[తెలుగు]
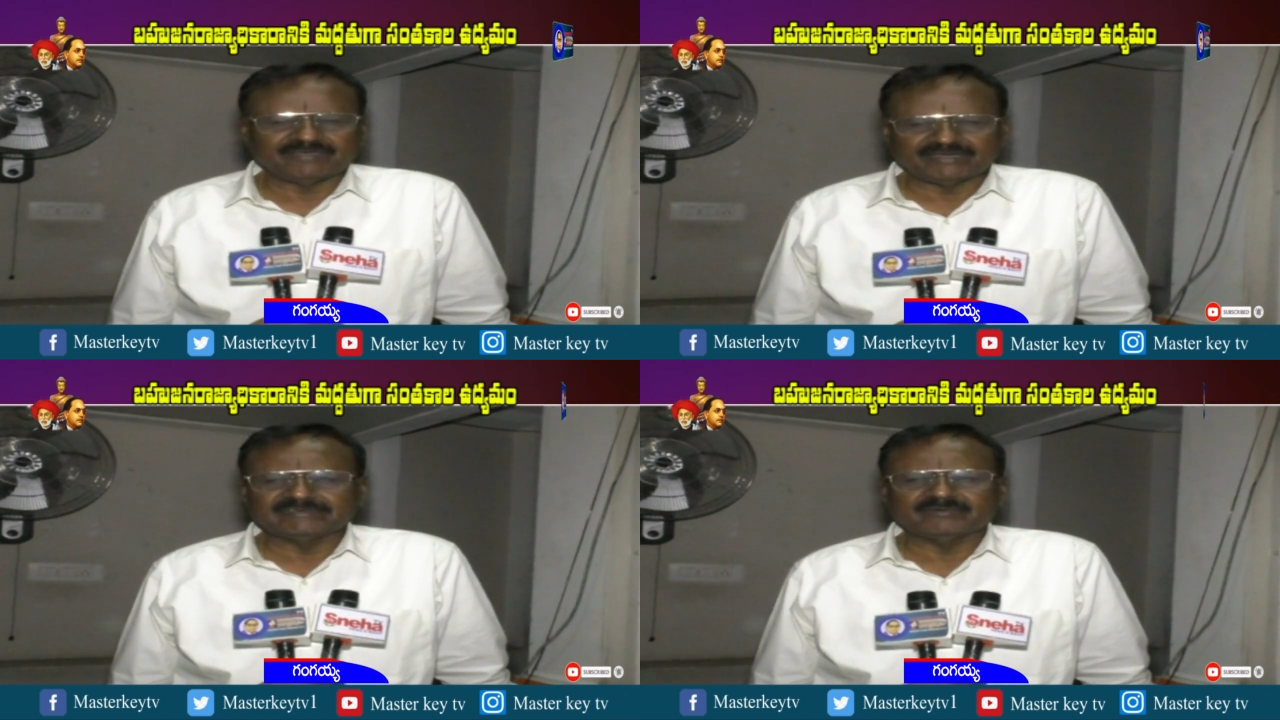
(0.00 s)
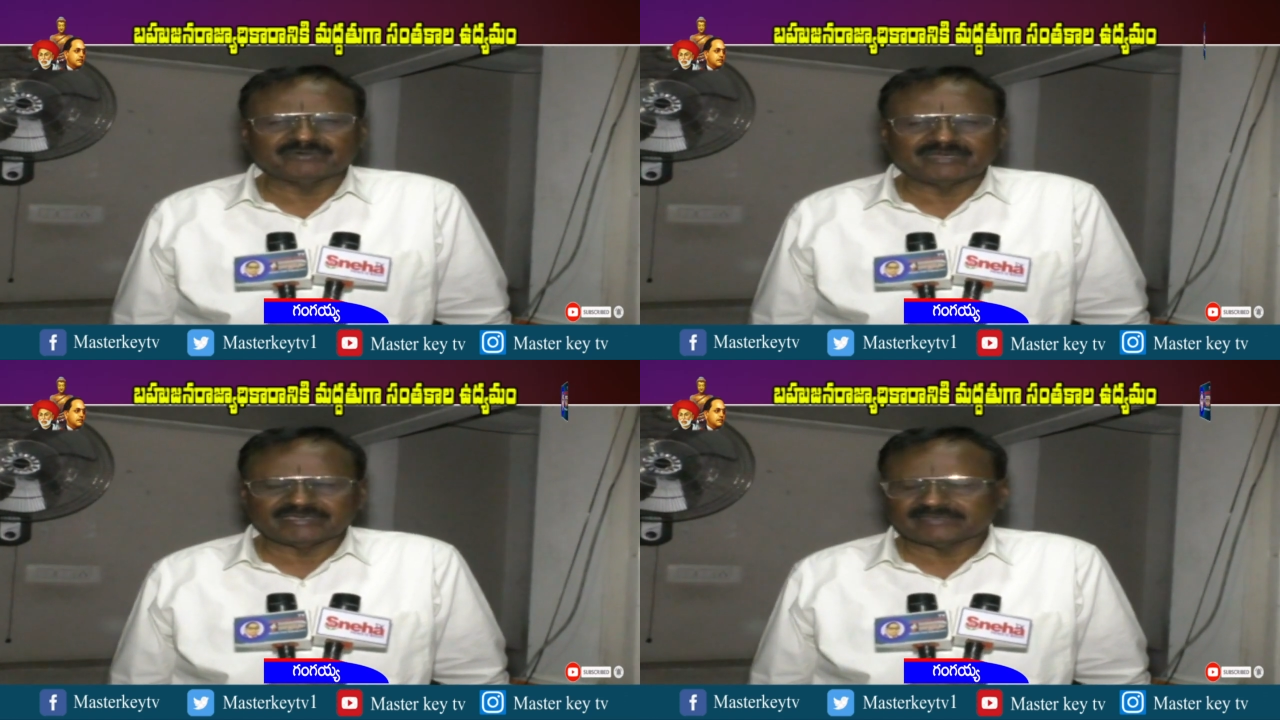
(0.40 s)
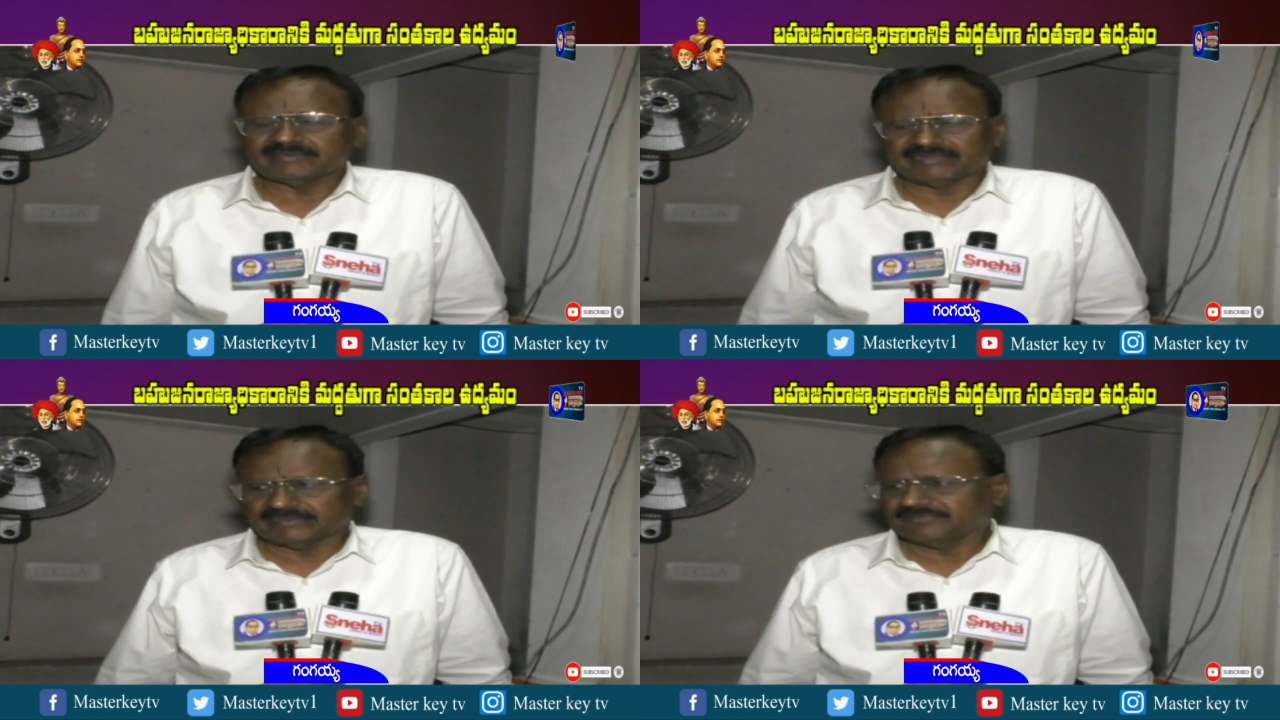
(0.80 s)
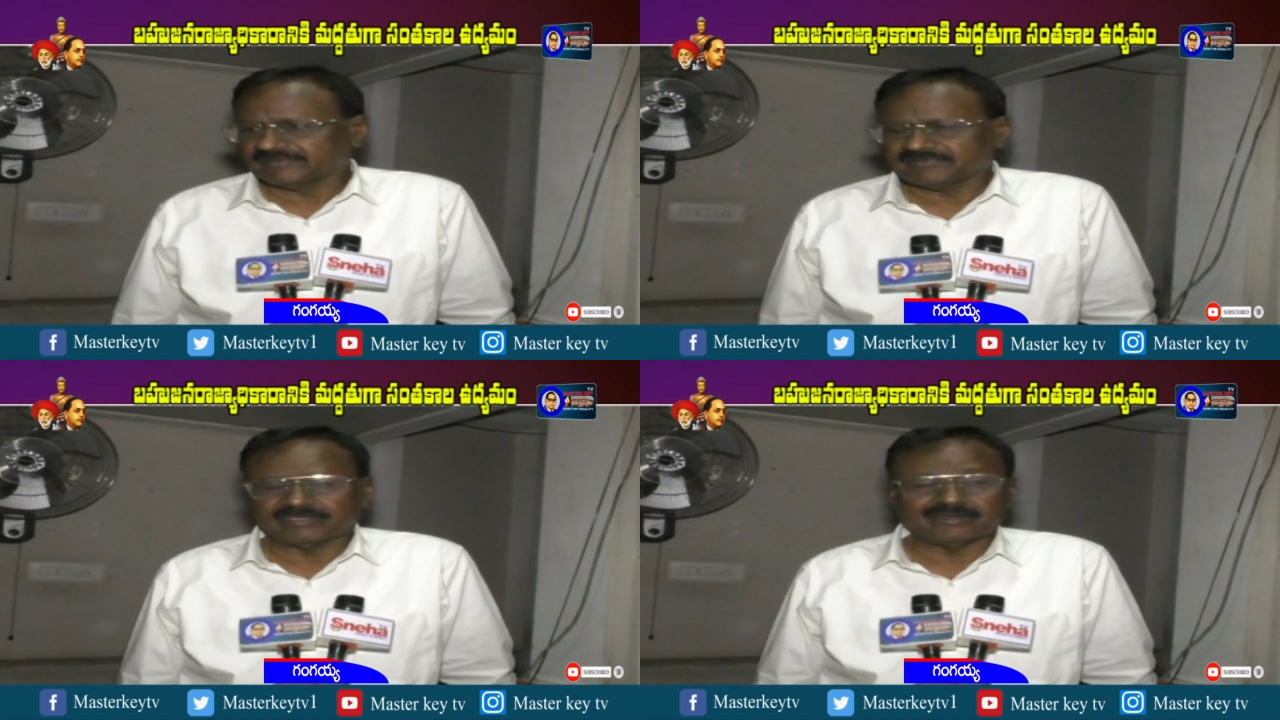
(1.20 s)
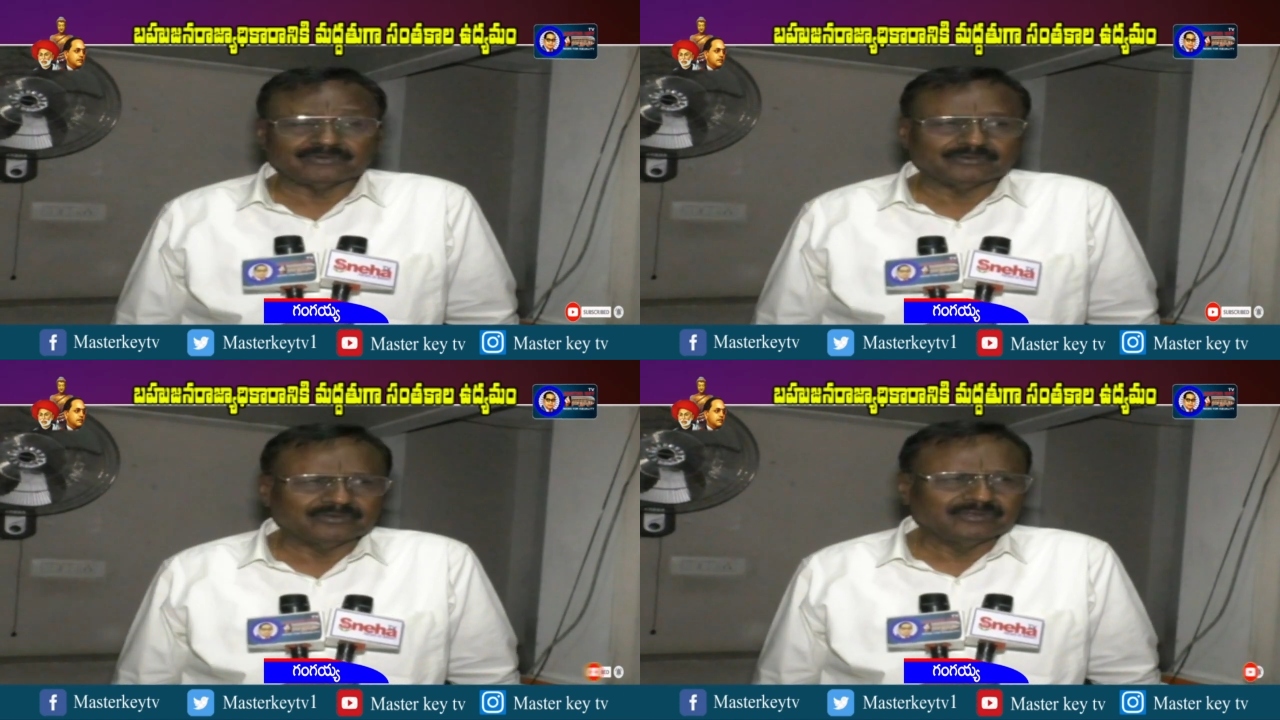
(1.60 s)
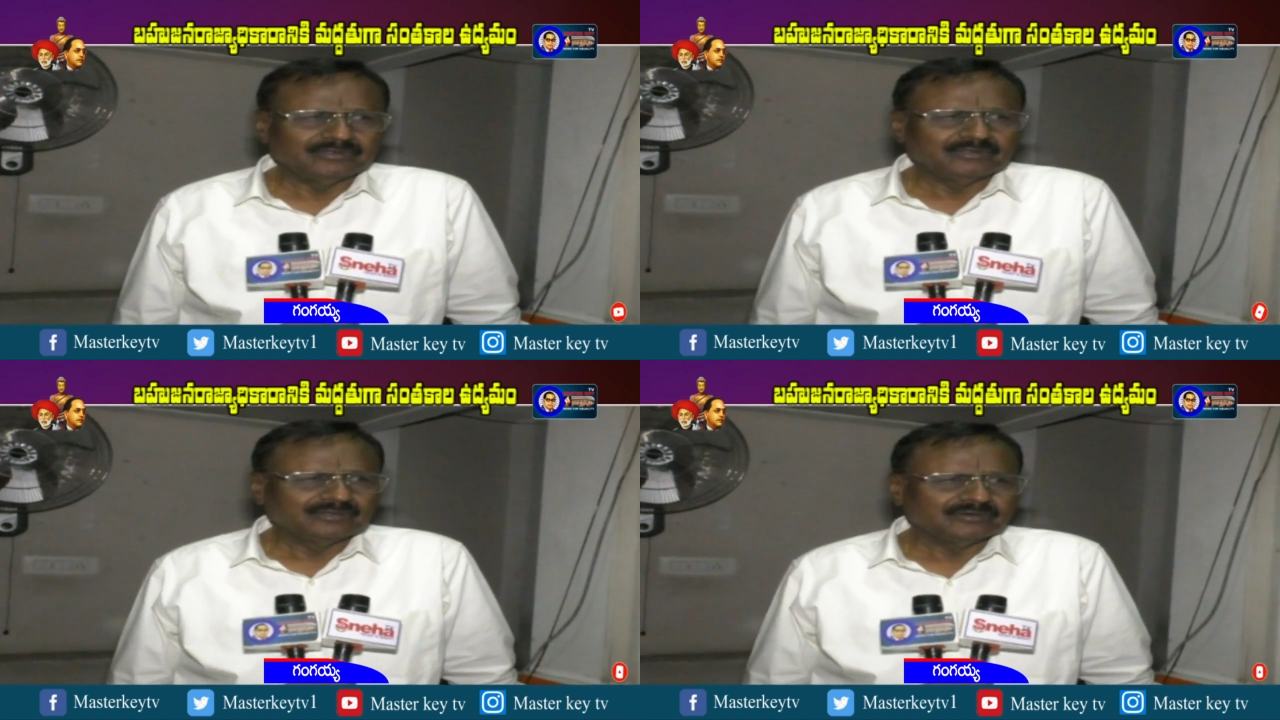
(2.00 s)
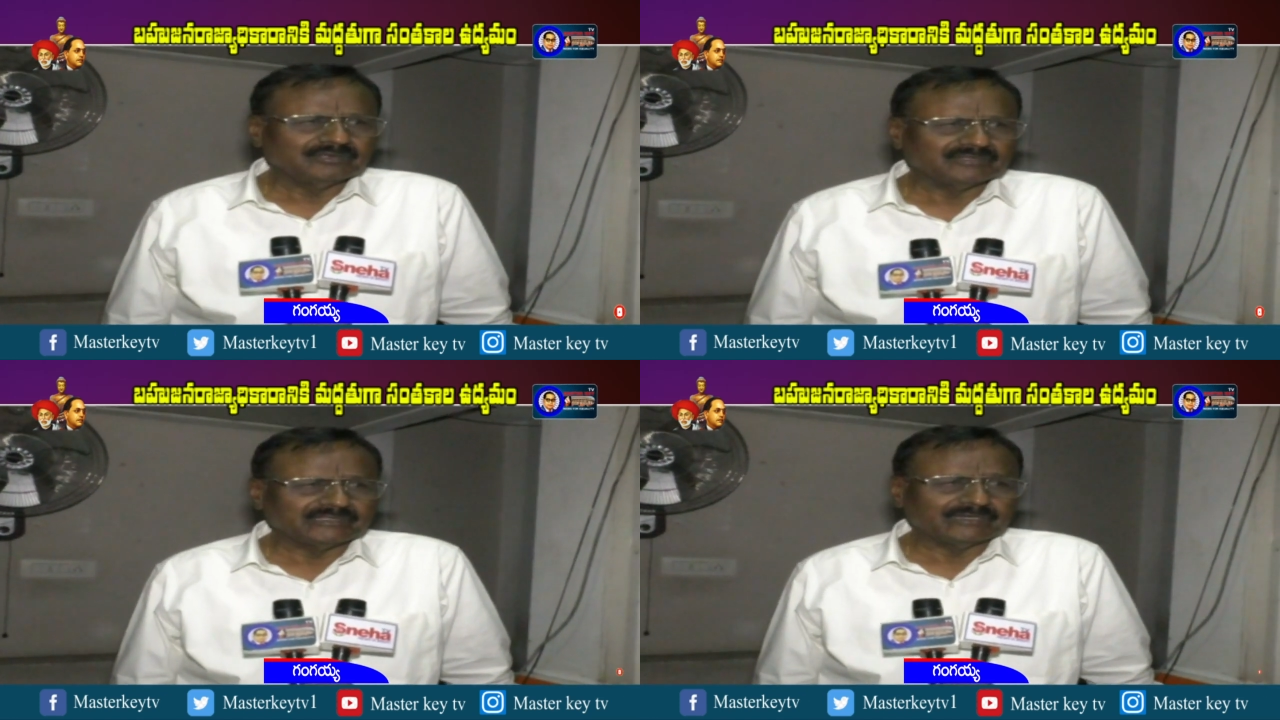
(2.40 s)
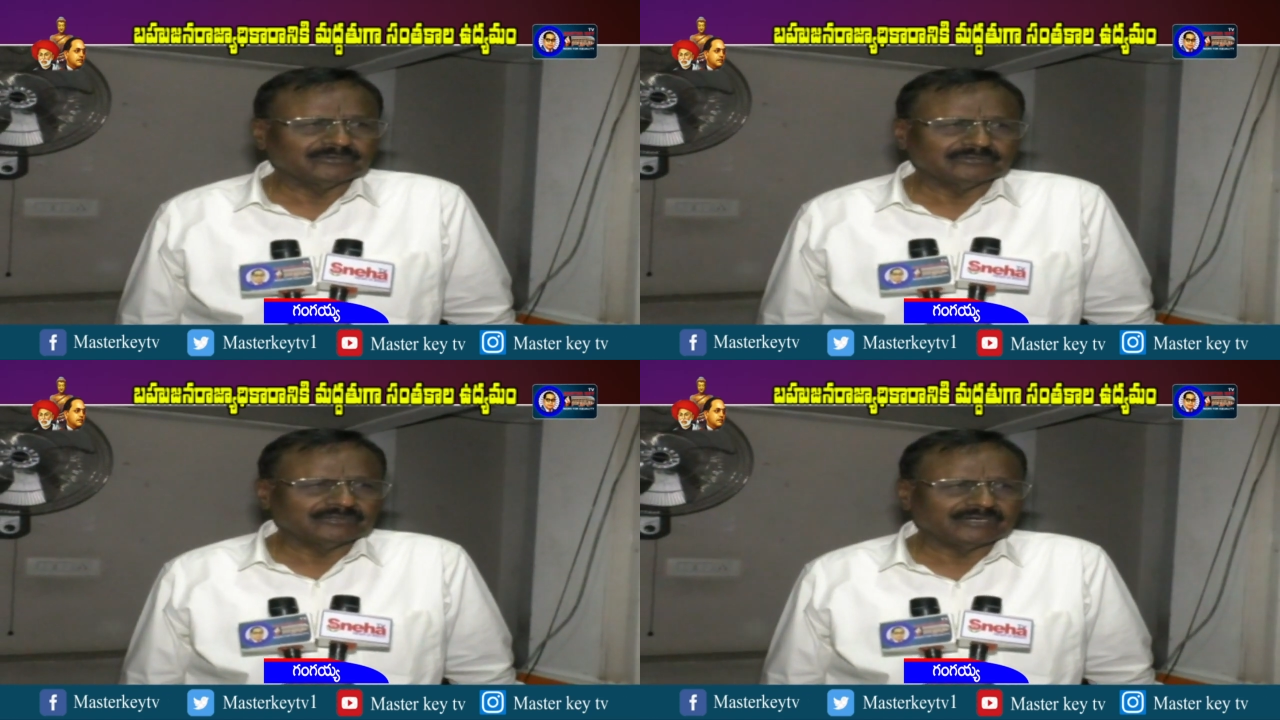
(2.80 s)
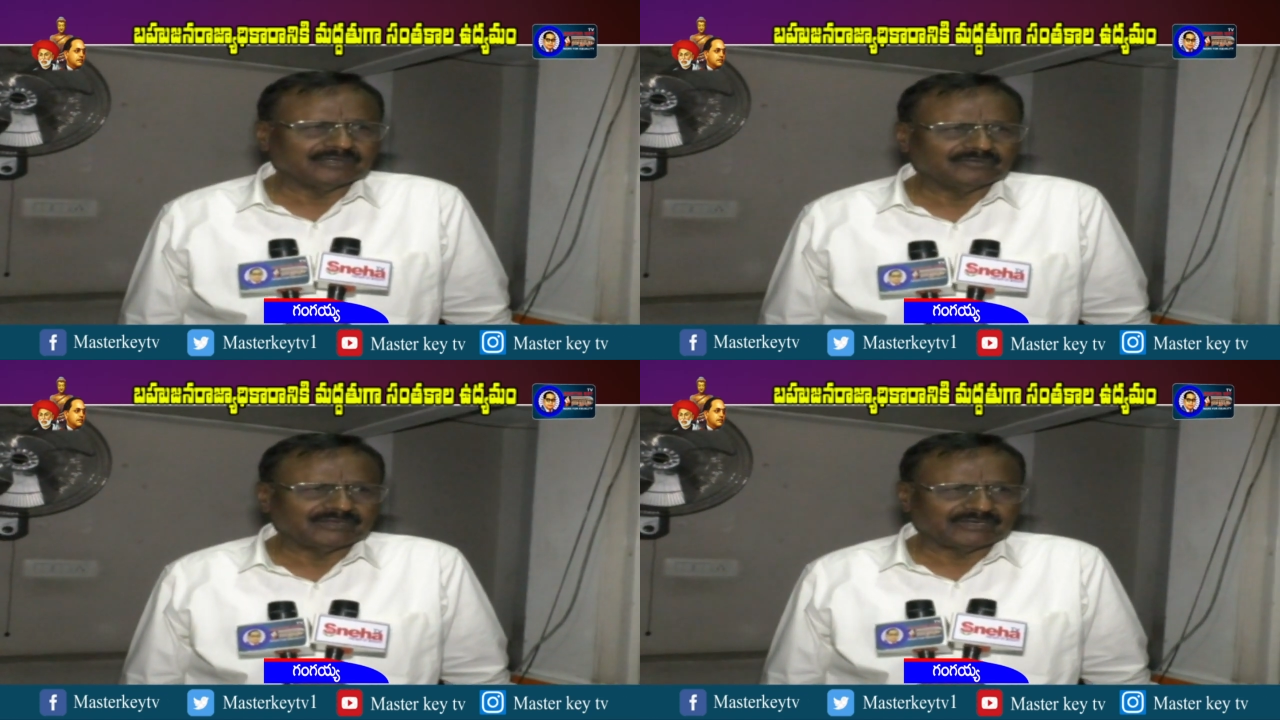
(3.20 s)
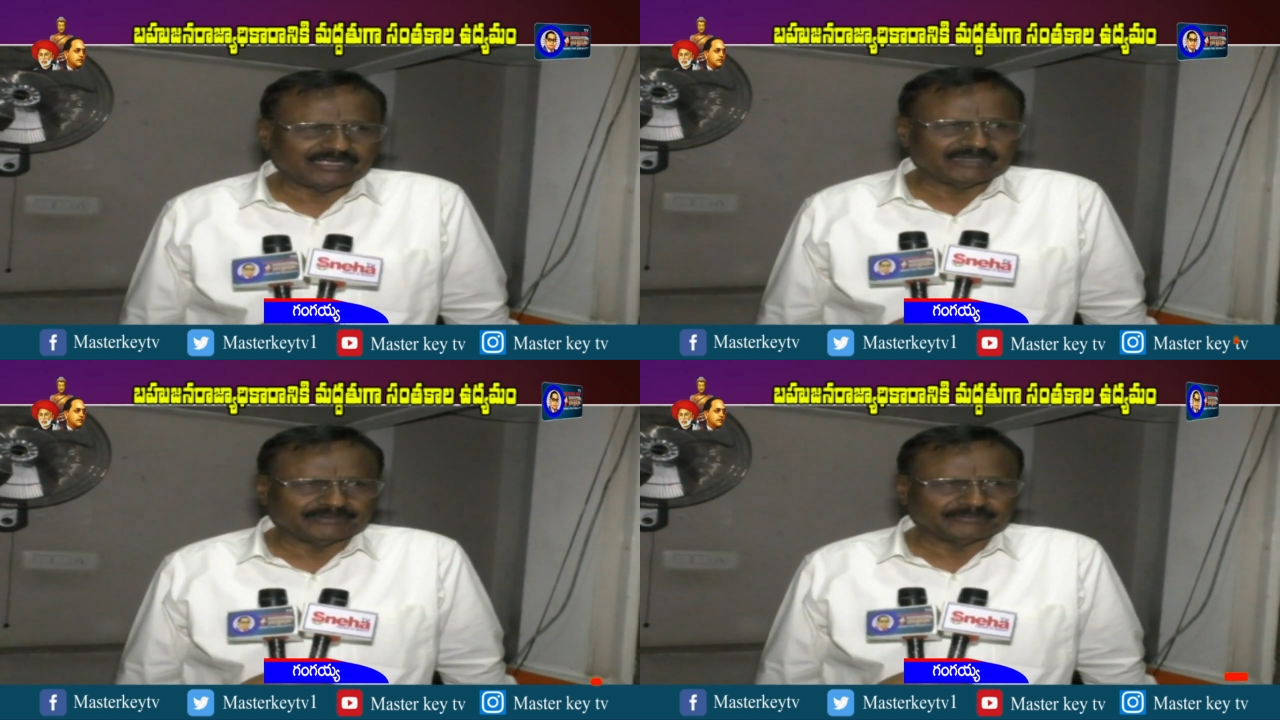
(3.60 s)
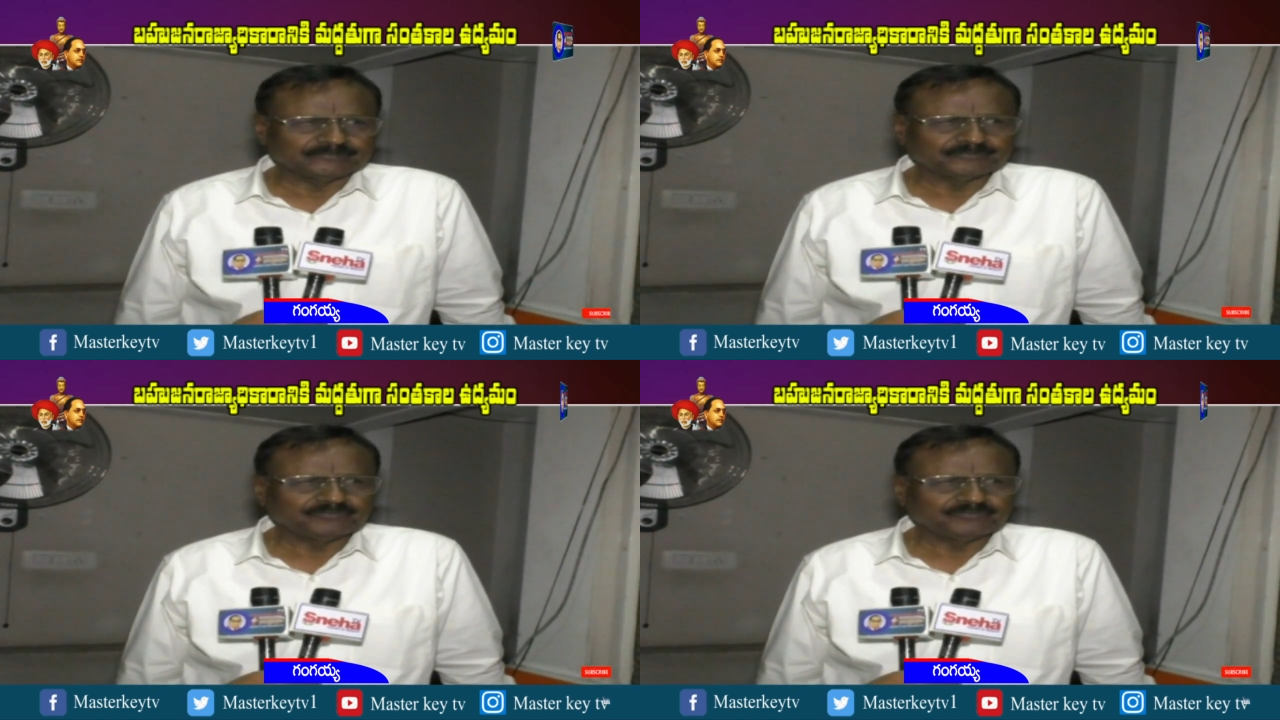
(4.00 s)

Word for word: ఫర్ ఎగ్జాంపుల్ నాకే జరిగింది ఫస్ట్ ఇయర్లో తెలుగు ఉండడం వల్ల రాలేదు